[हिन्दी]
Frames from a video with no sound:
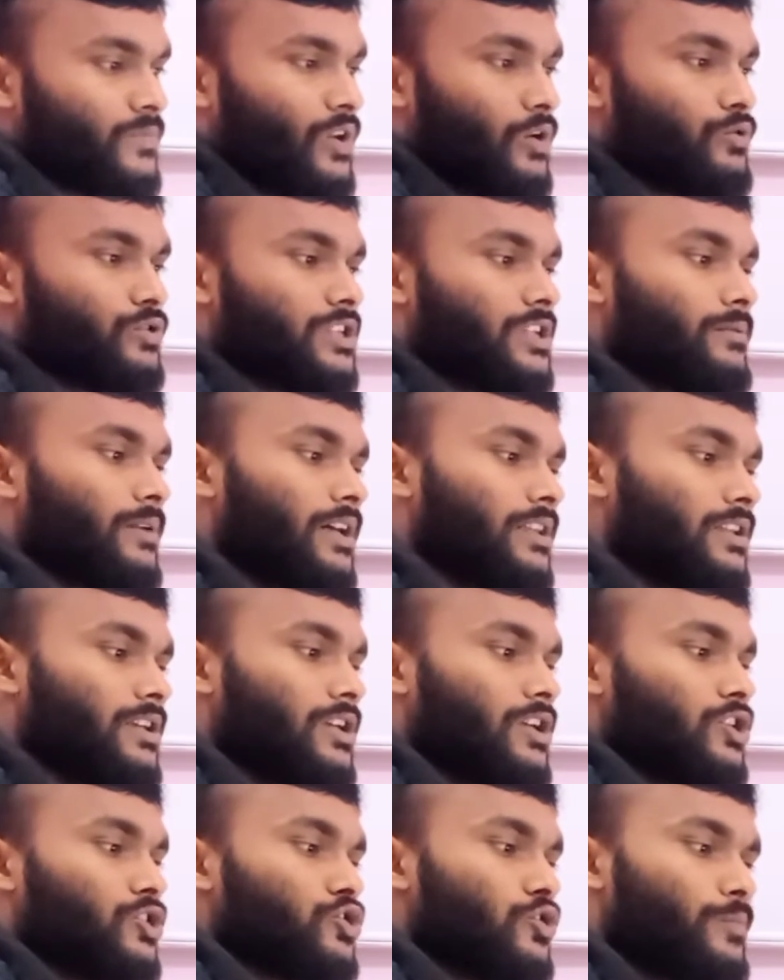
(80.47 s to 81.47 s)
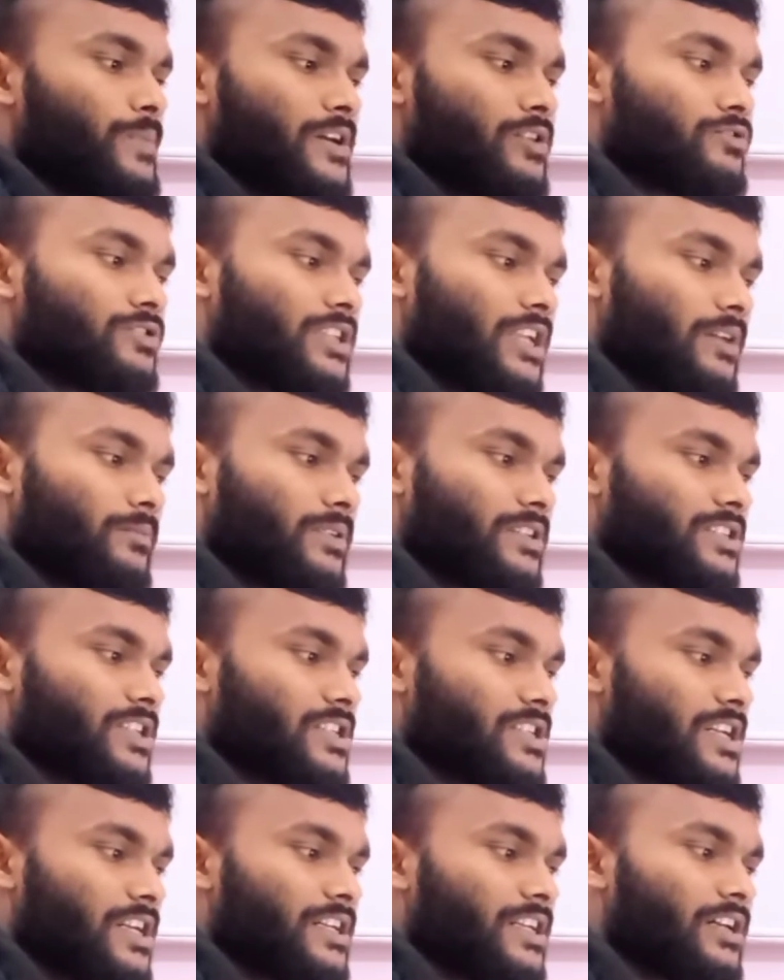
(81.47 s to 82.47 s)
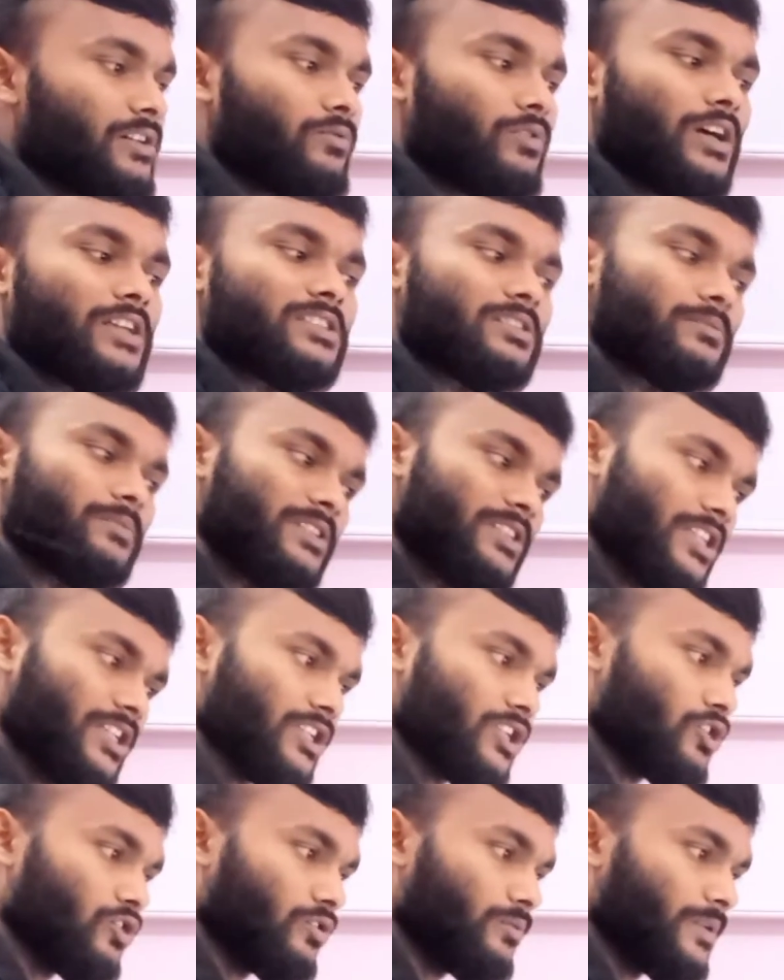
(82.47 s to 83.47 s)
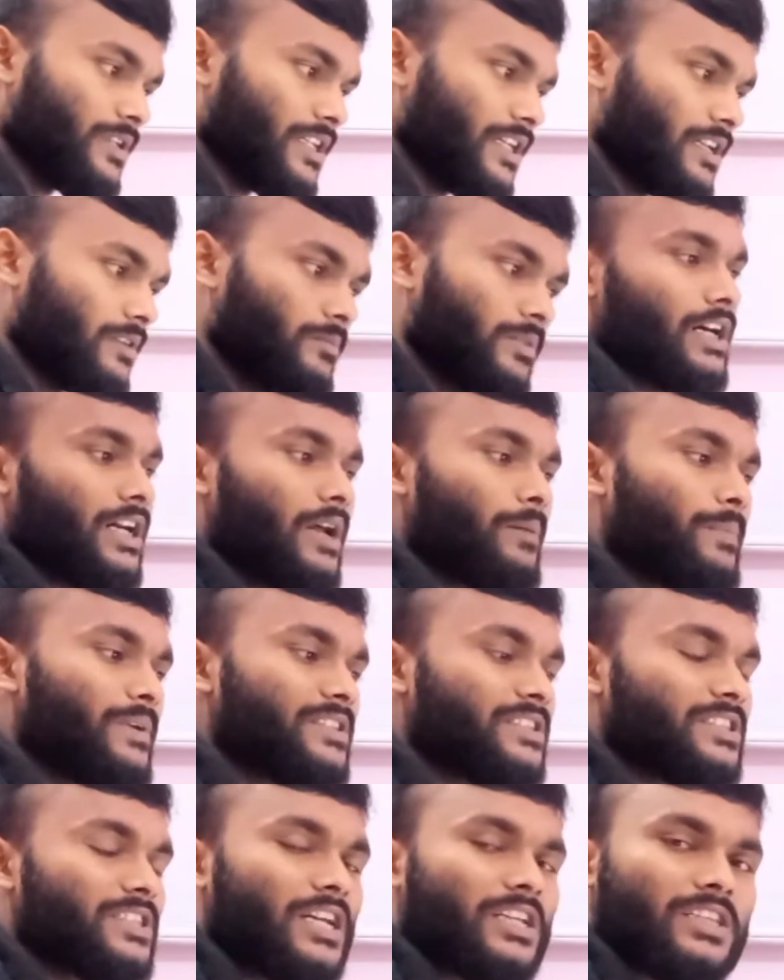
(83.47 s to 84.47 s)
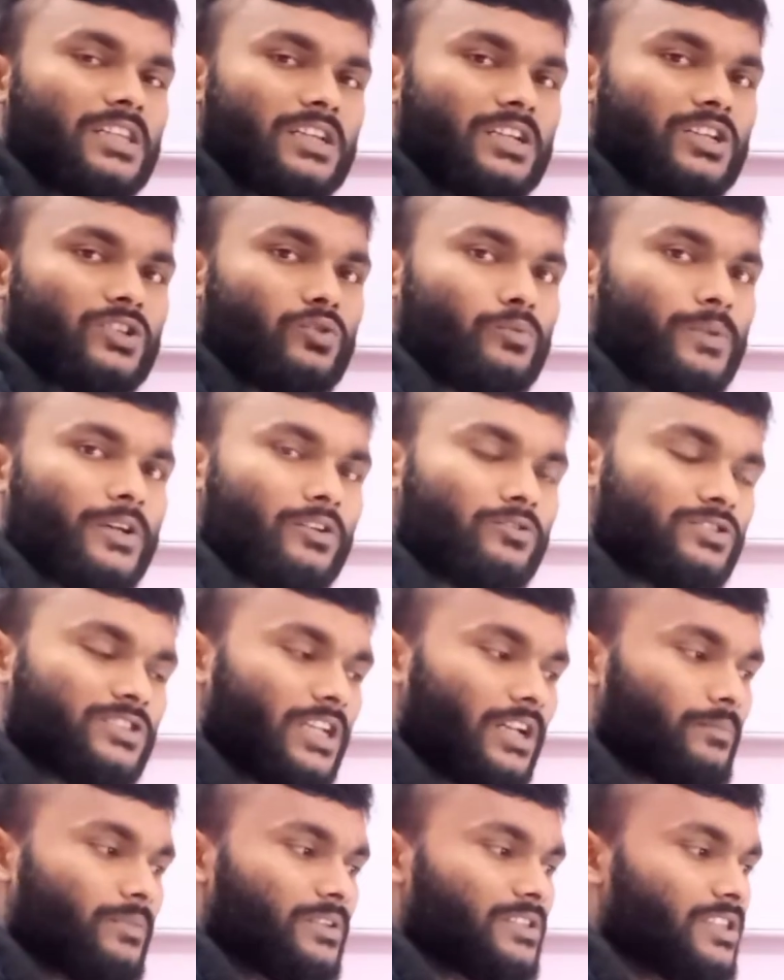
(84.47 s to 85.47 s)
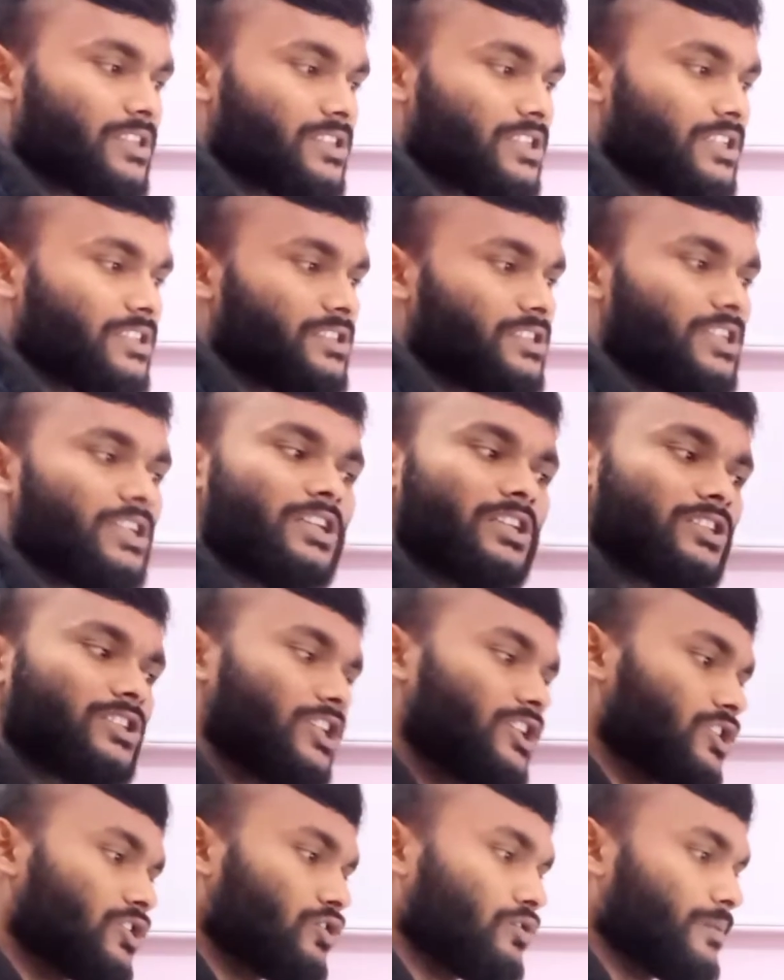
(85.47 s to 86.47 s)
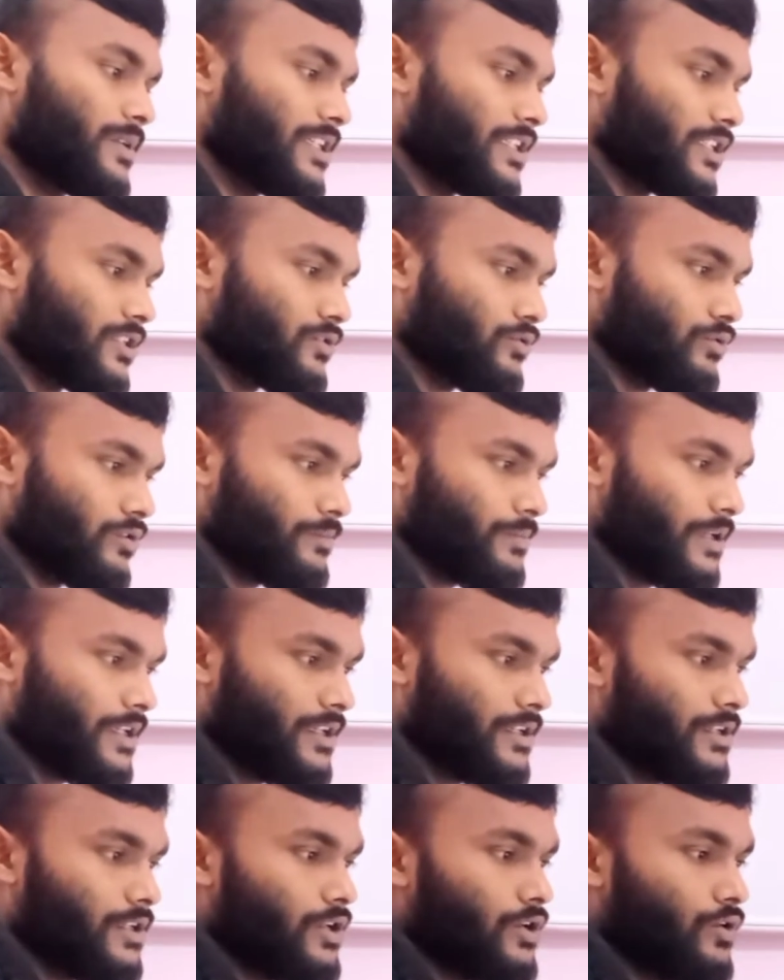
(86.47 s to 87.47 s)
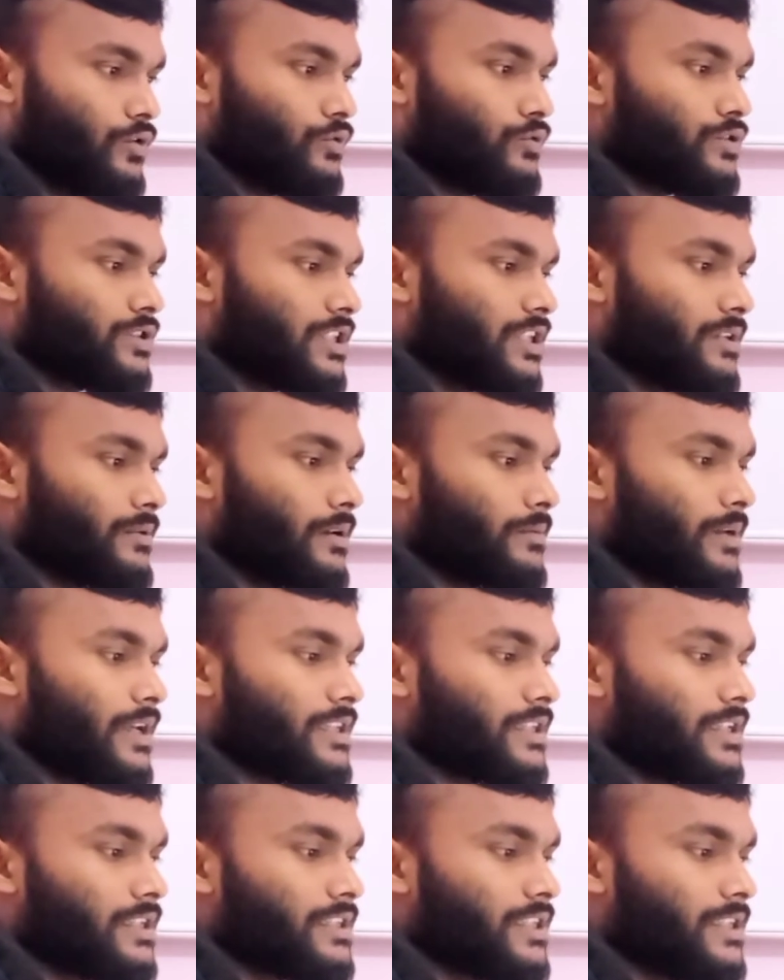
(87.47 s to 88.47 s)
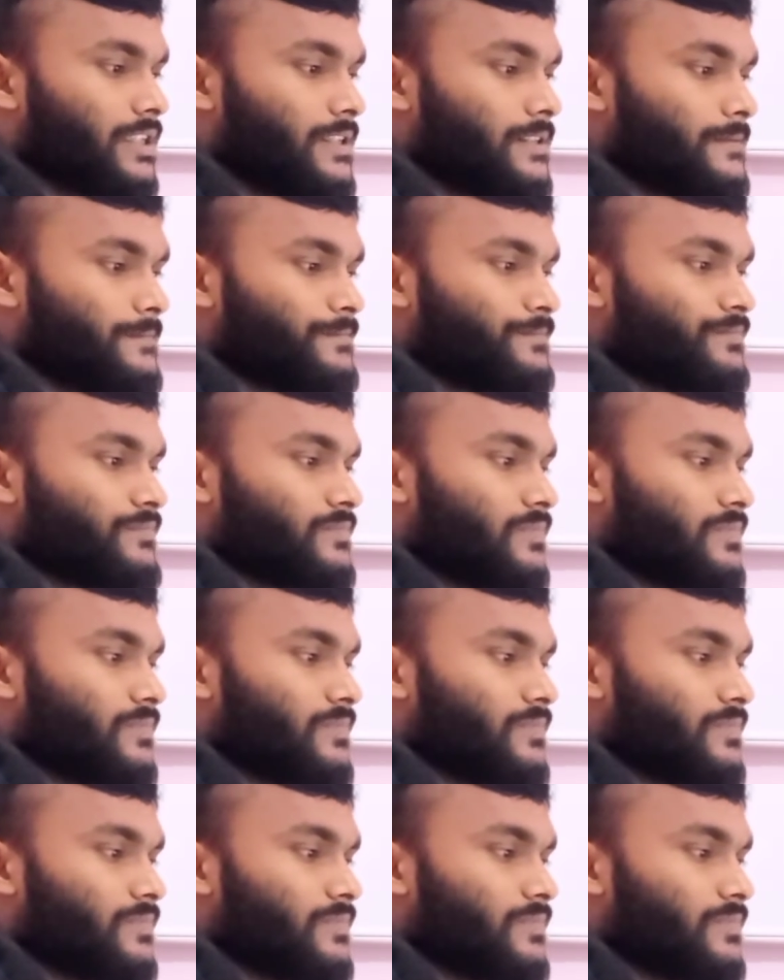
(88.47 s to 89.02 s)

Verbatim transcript: उसके बाद जो बेगूसराय बस स्टैंड है वहाँ से भी तीन किलोमीटर है अगर आप बस से जाते हैं तो बेगूसराय बस स्टैंड से तीन किलोमीटर की दूरी पर है उसके बाद बात करते हैं